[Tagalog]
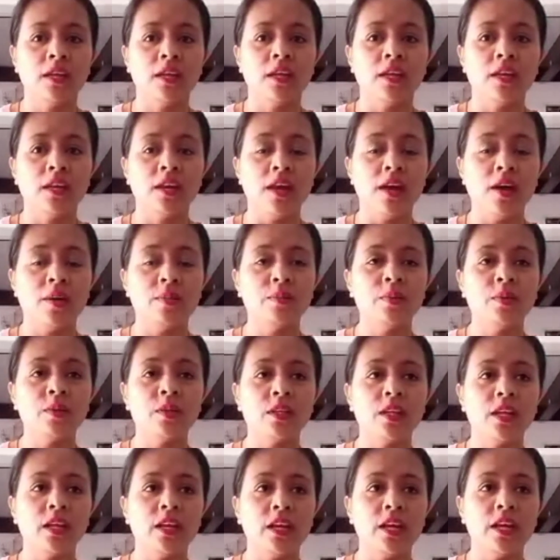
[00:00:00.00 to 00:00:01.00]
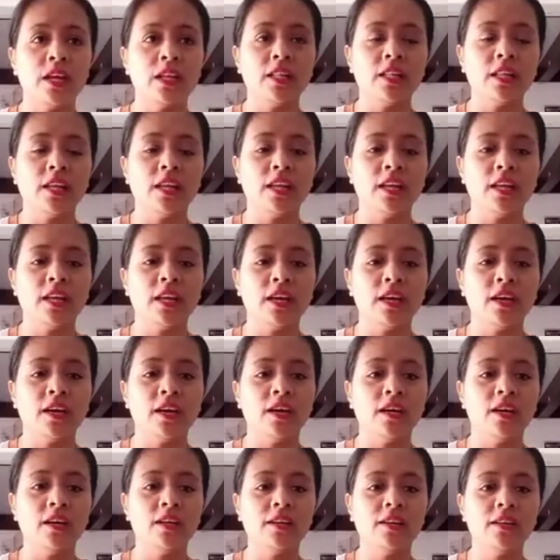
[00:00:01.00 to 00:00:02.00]
naabot na natin
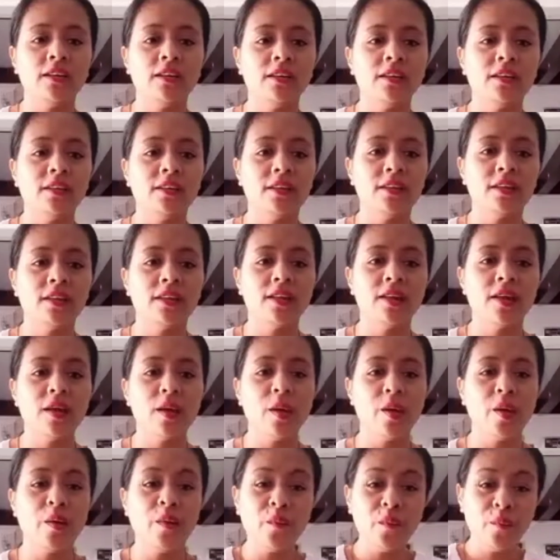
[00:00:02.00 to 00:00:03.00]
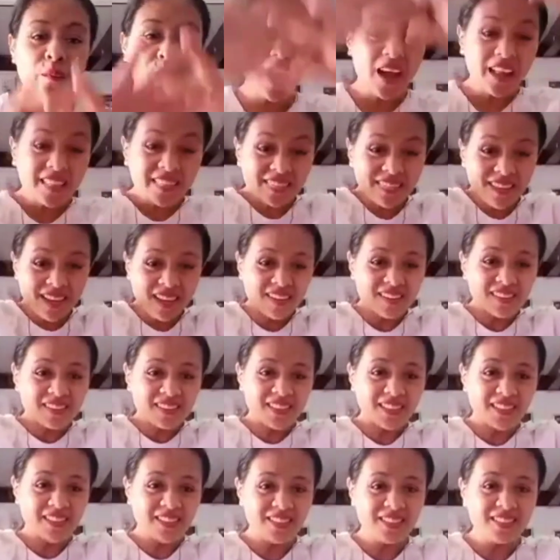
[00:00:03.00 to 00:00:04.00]
ang 1,000
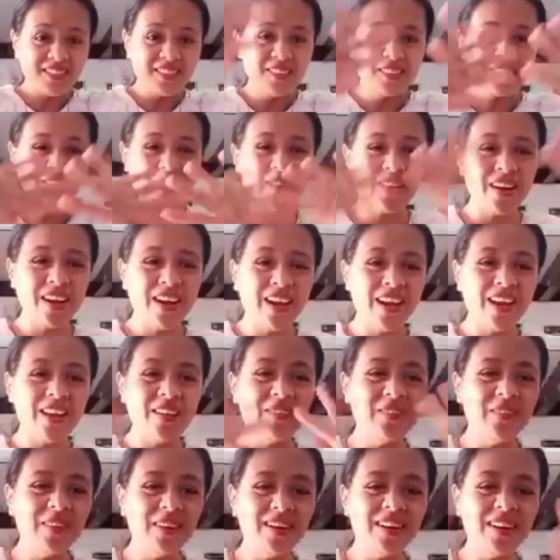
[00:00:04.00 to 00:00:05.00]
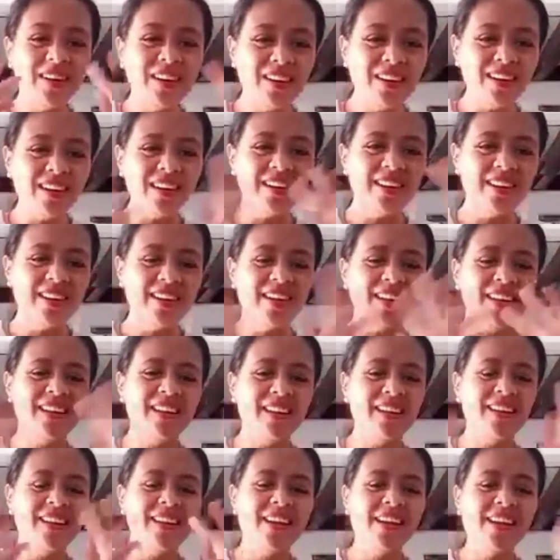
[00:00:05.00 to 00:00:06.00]
subscribers!
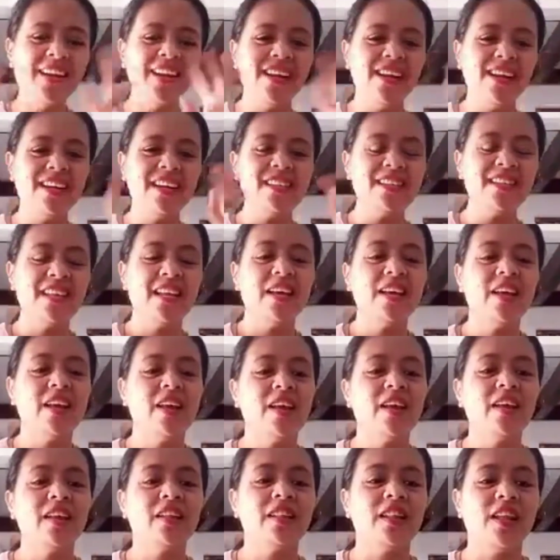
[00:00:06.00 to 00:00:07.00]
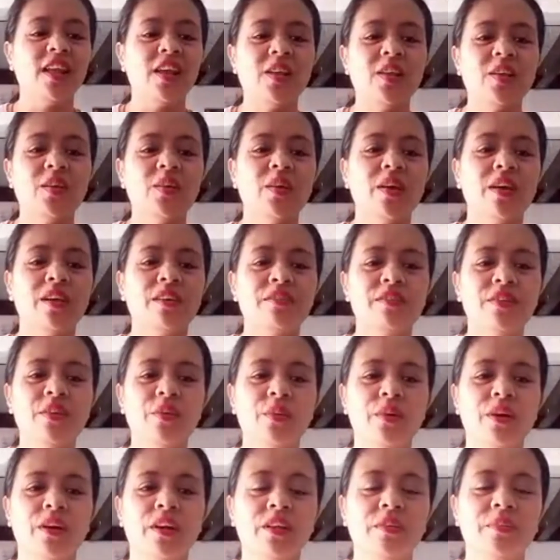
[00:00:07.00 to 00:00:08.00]
Thank you
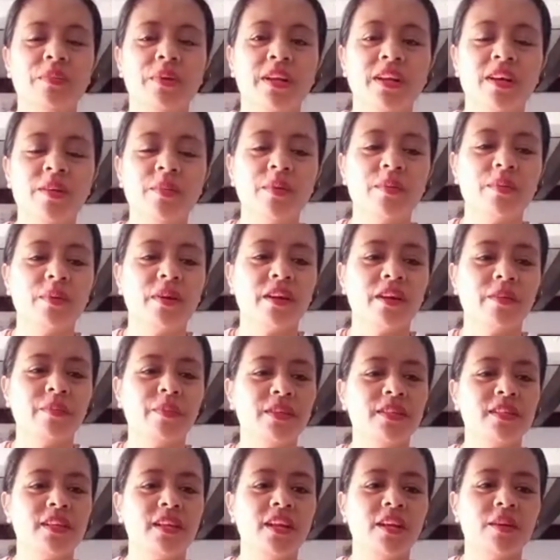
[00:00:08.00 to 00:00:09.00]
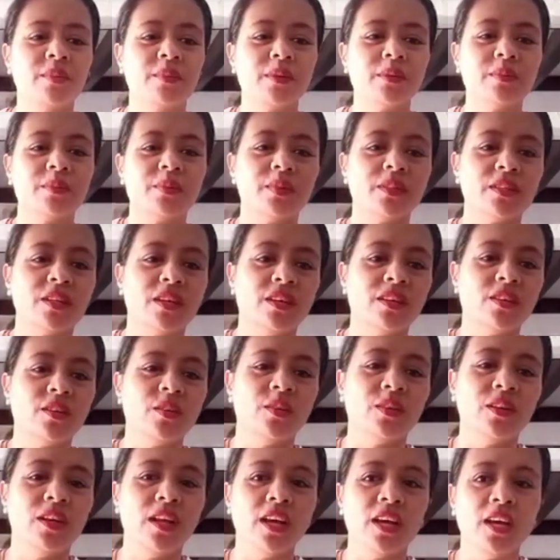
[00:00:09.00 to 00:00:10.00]
everyone. Maraming maraming salamat po sa inyong
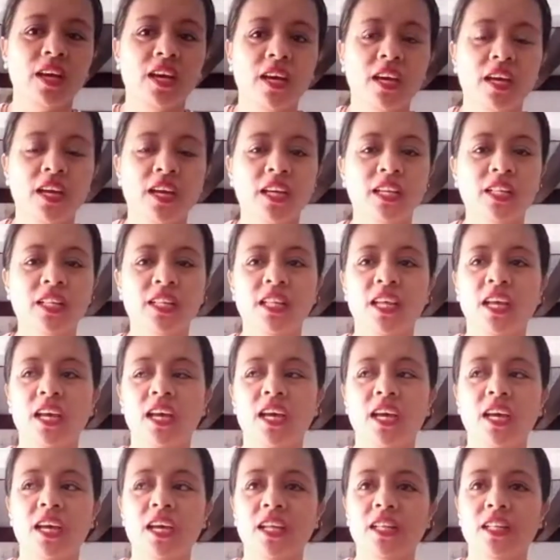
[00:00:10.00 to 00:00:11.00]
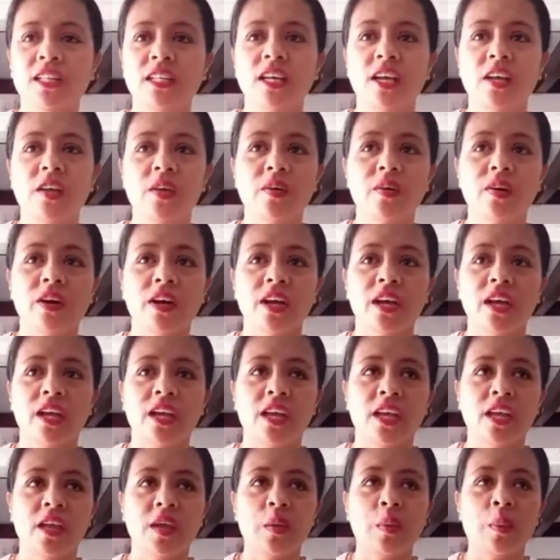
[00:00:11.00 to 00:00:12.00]
lahat at kayo
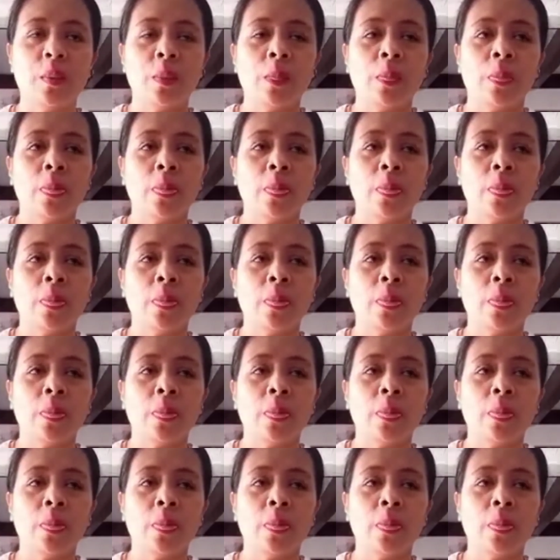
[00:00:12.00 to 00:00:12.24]
ay